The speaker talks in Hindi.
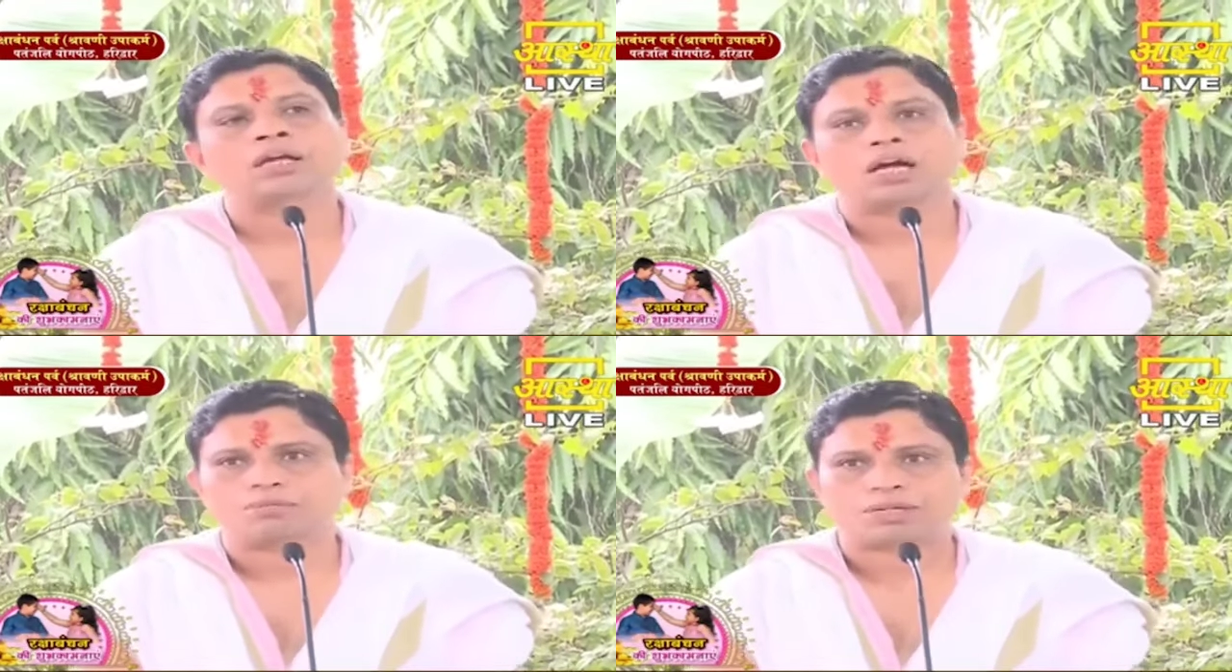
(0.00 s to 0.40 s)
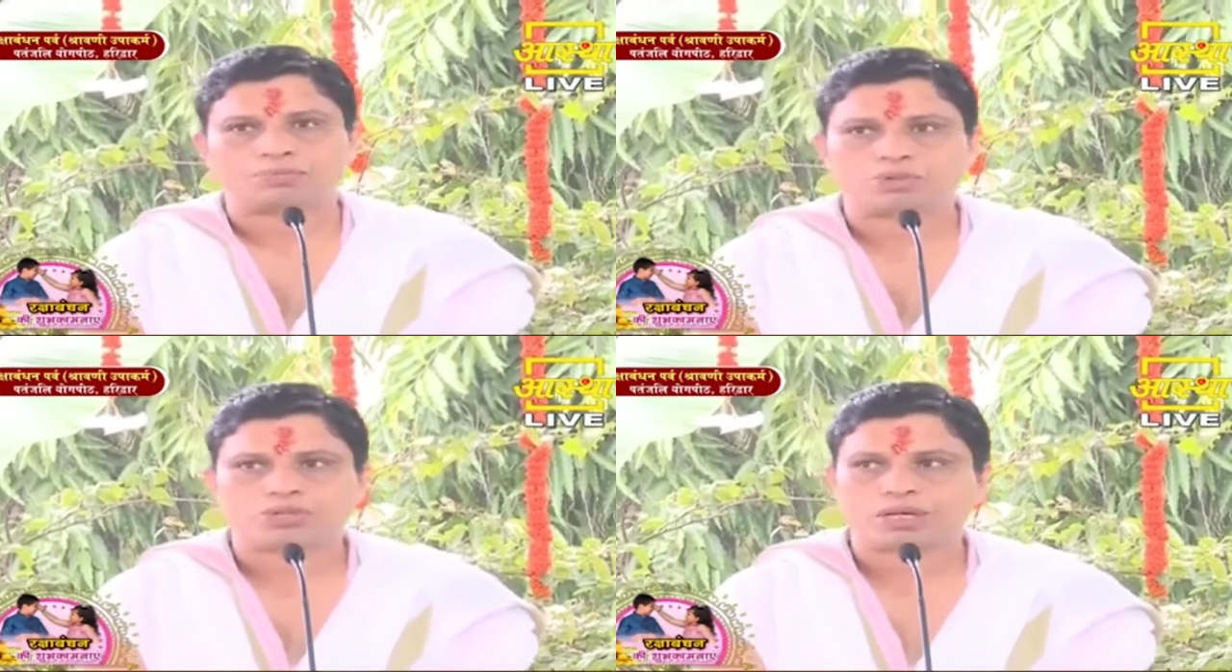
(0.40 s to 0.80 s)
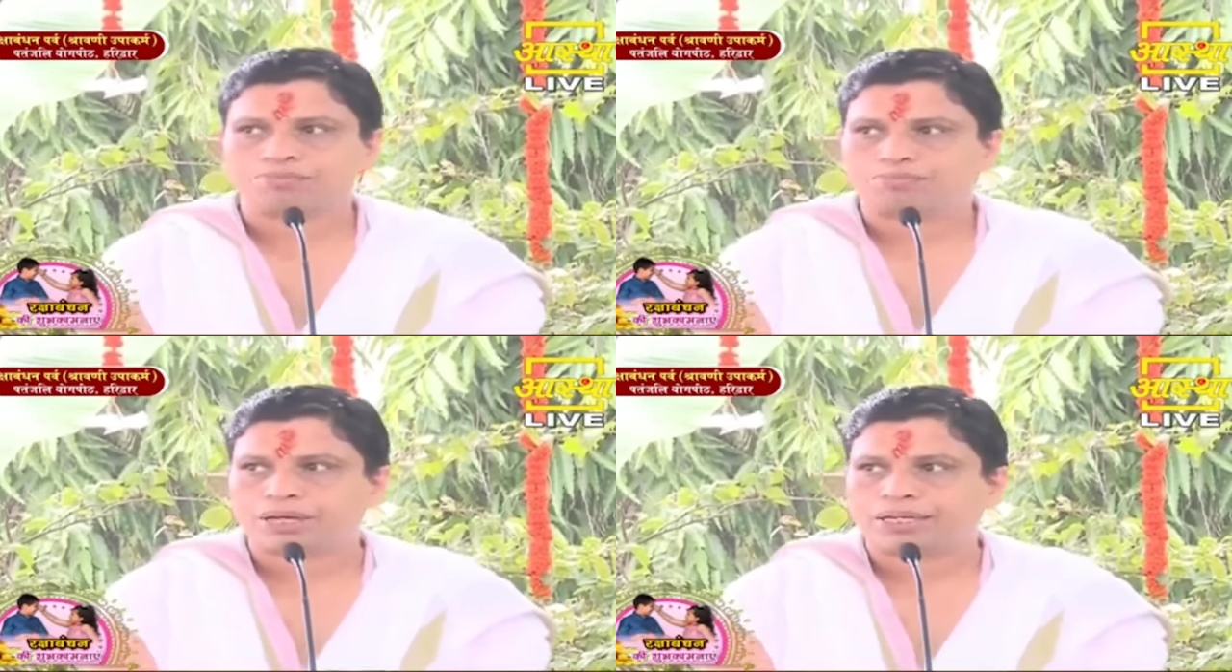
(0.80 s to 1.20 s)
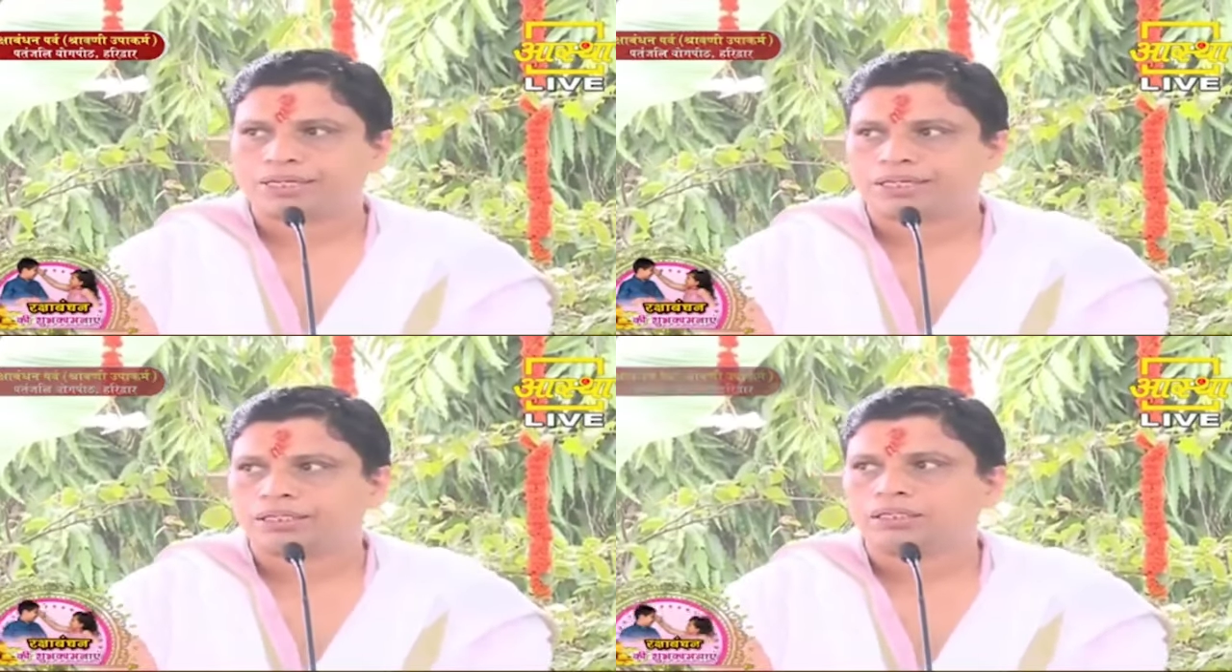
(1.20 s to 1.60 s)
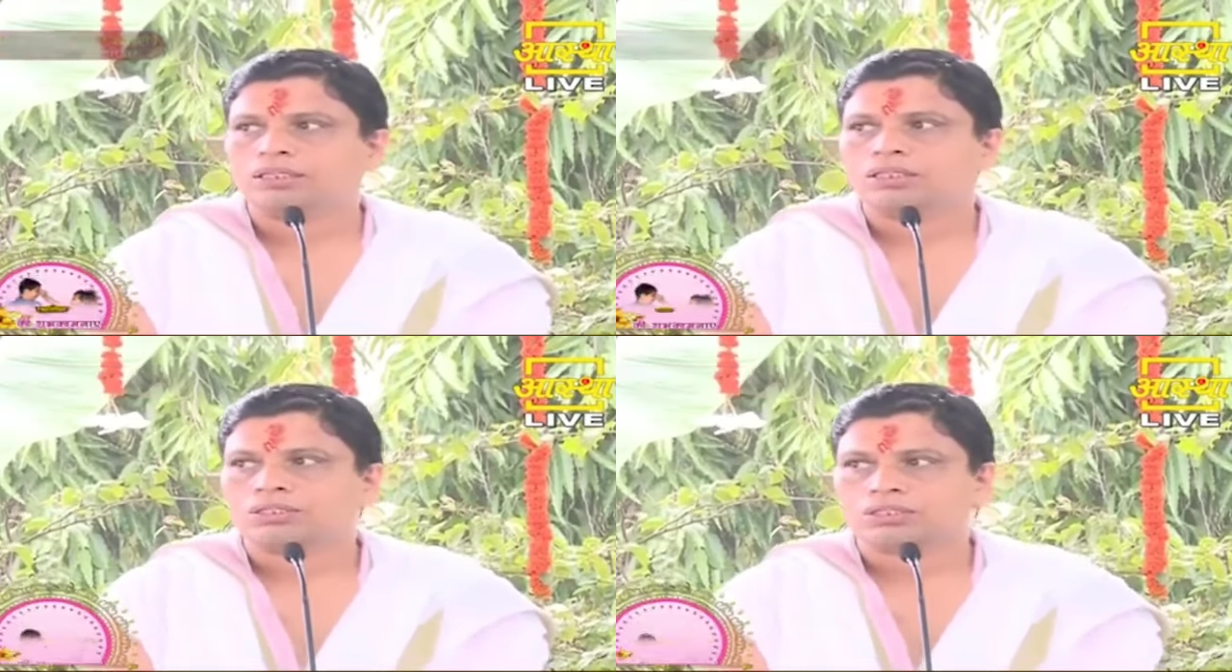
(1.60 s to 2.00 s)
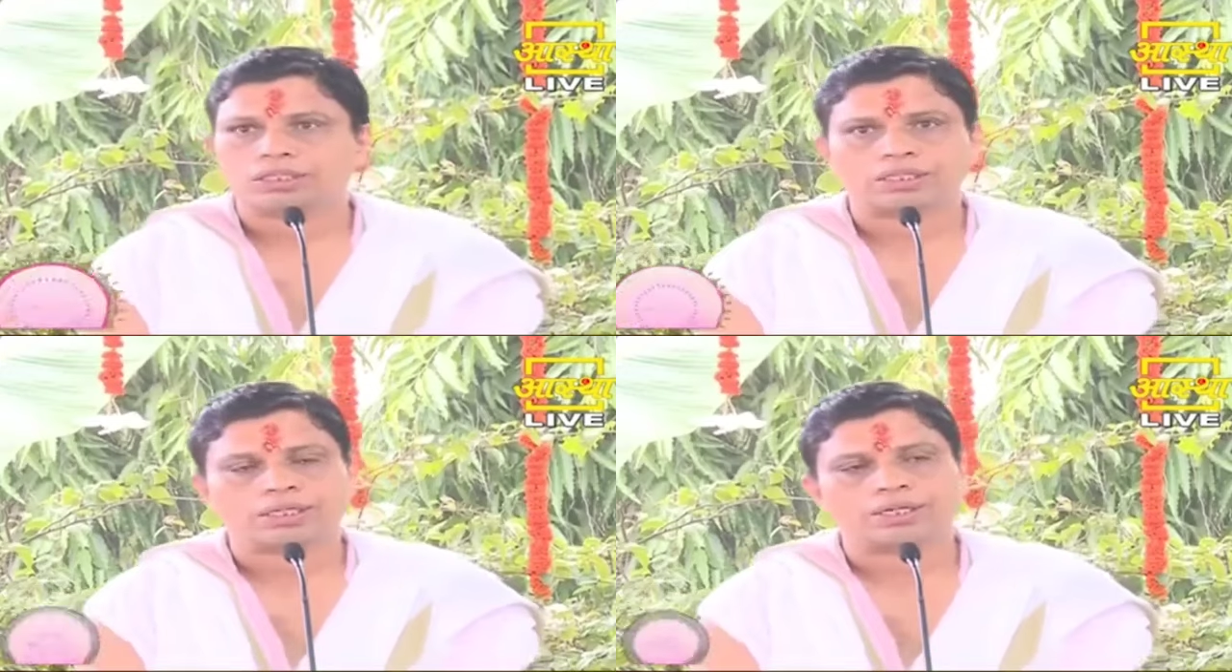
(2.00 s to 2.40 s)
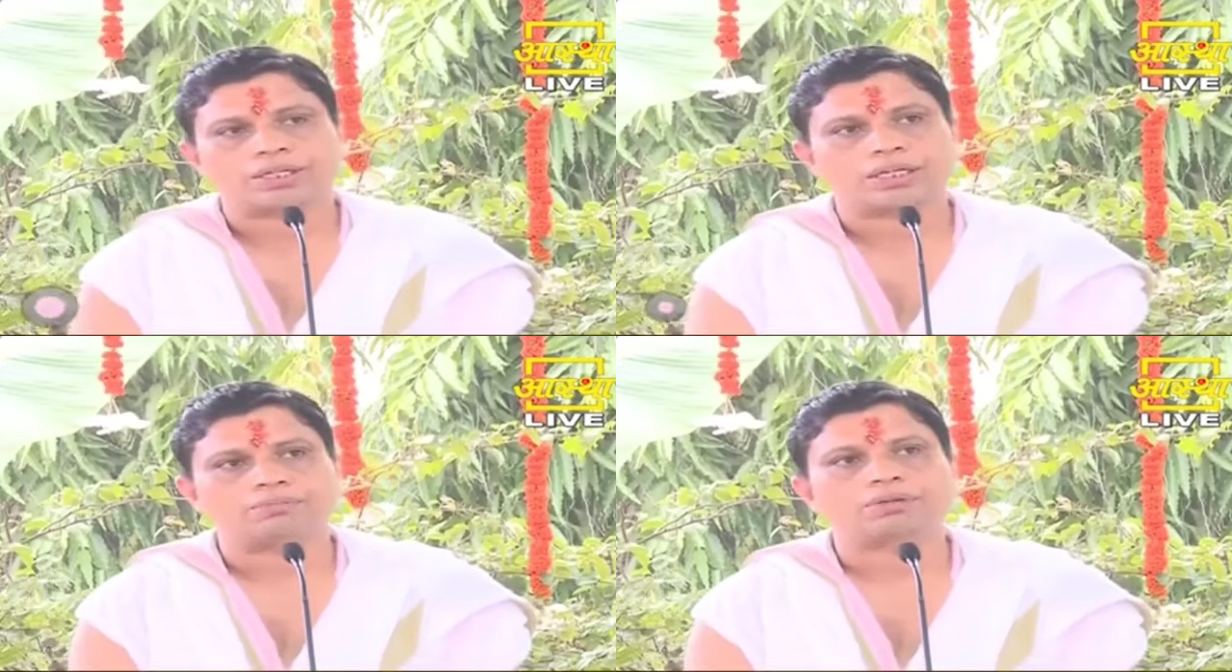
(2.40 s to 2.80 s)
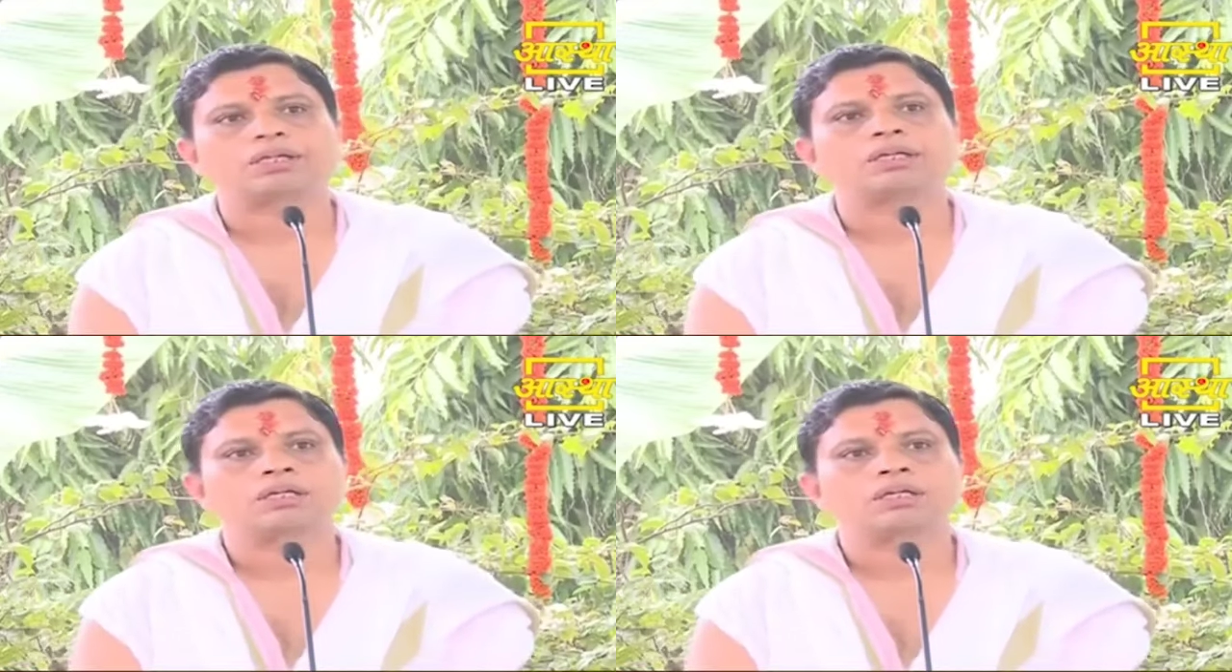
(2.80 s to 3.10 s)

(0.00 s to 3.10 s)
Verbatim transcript: हमारी पूज्य बहनें जिनके हृदय में